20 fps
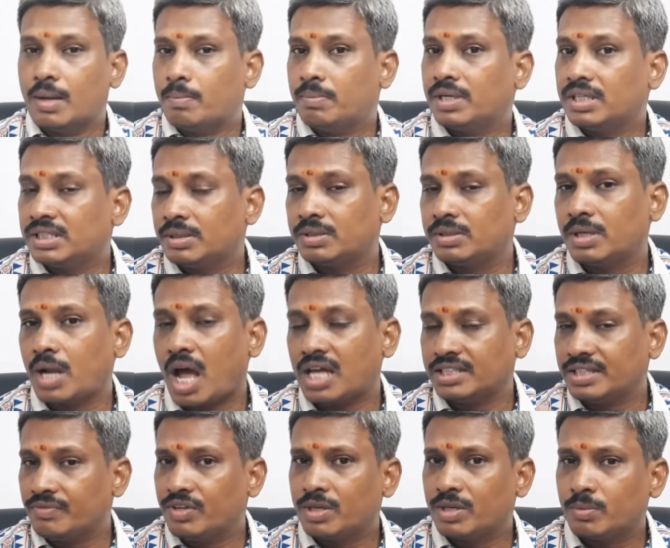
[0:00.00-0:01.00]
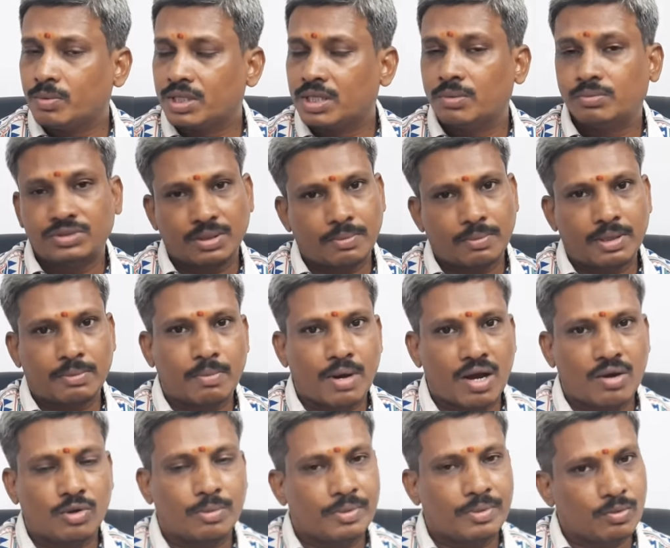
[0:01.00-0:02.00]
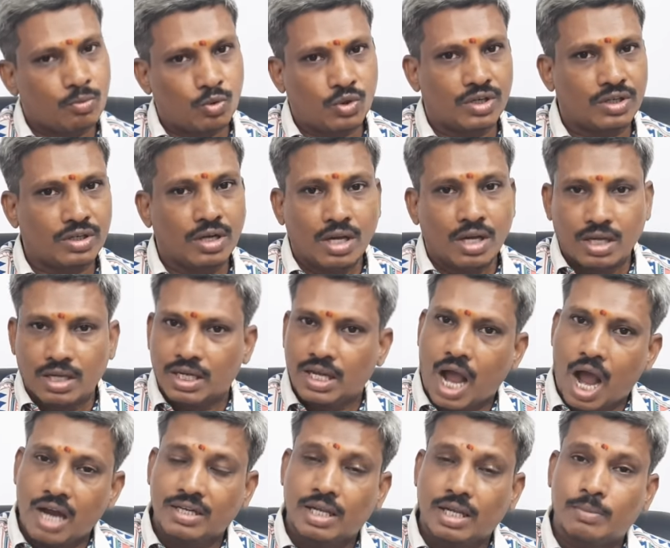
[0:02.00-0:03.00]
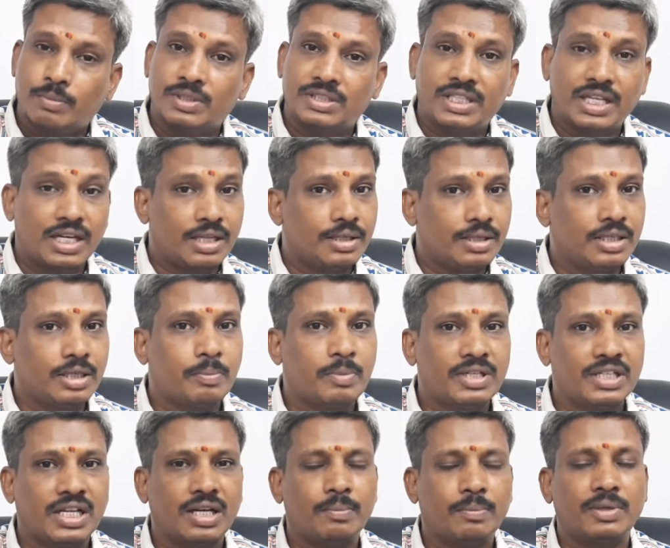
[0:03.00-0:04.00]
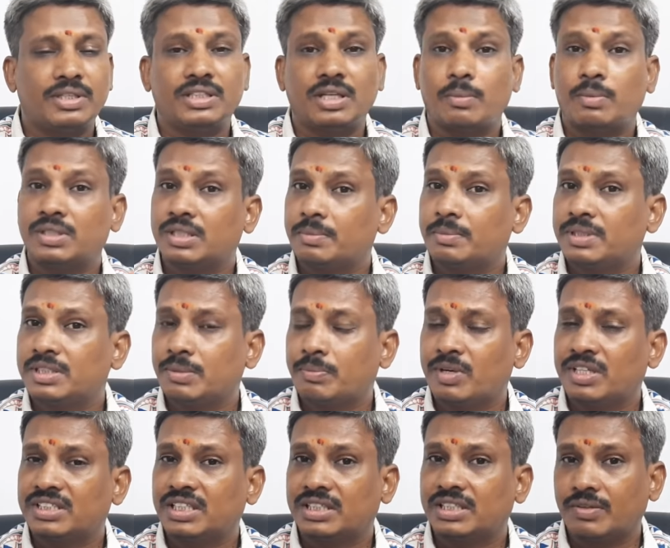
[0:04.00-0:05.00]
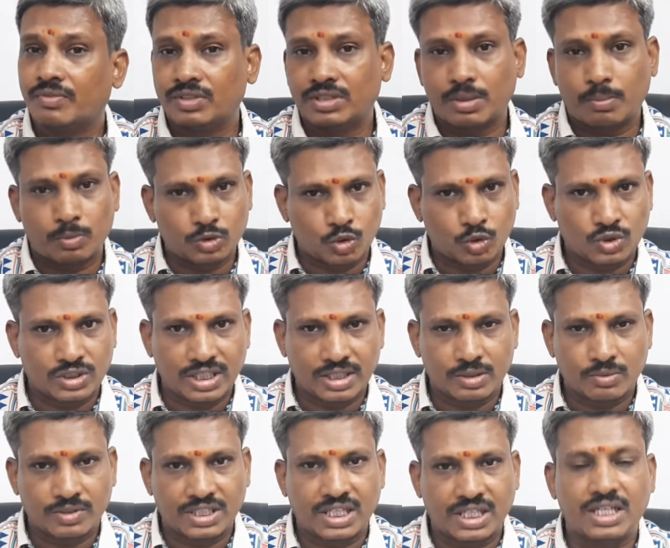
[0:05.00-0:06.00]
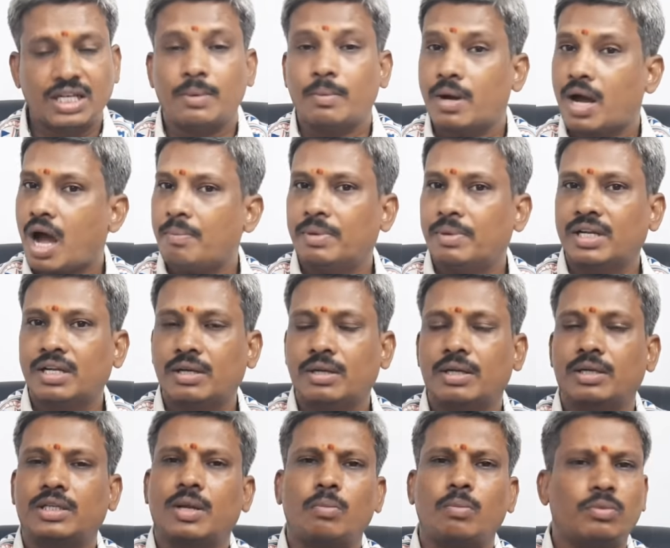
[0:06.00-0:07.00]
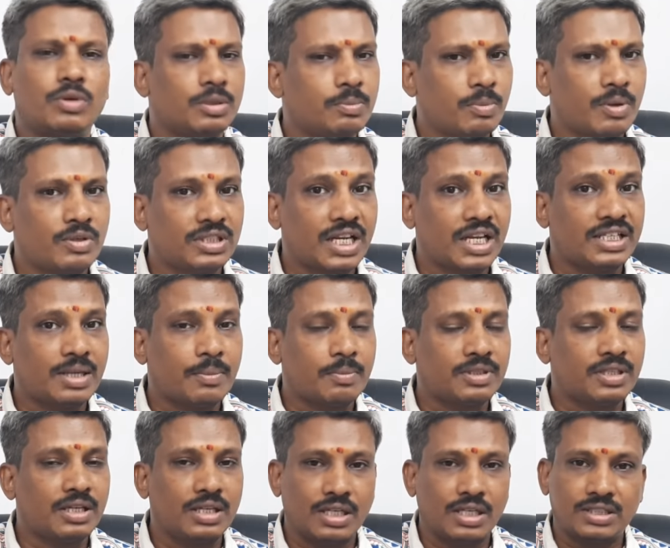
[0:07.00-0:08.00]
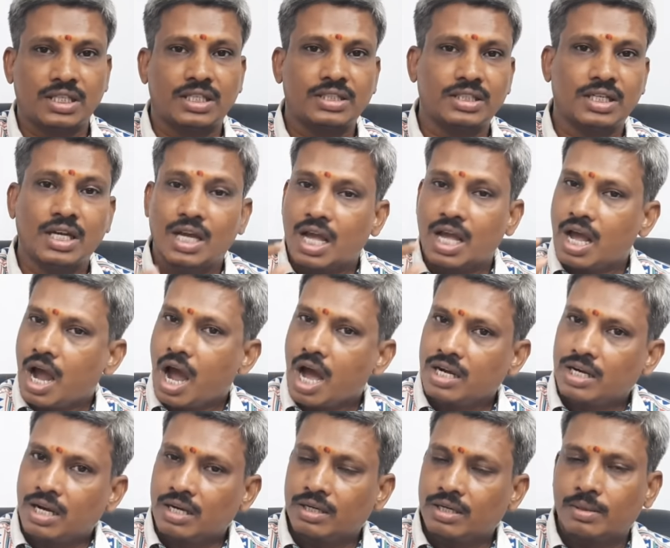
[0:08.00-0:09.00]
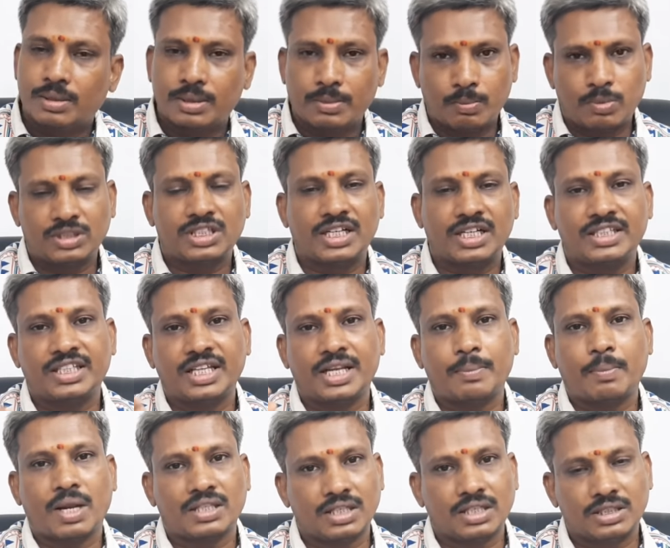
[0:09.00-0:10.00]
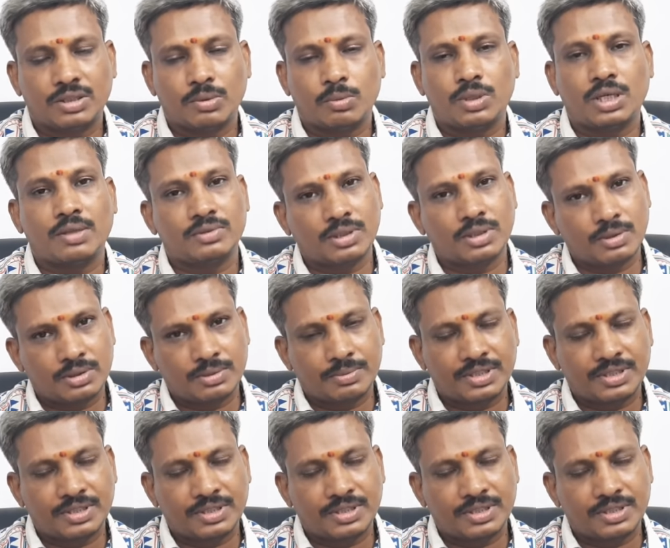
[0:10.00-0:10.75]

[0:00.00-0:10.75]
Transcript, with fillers: இதில் அனைவருக்கும் சம உரிமை உண்டு ஆரம்பத்தில் பெண்கள் தனது தந்தை வசித்து வந்த சொந்த வீட்டில் பங்கு கேட்கும் உரிமை இல்லாமல் இருந்தது ஆனால் இரண்டாயிரத்தி ஐந்தில் வந்த சட்ட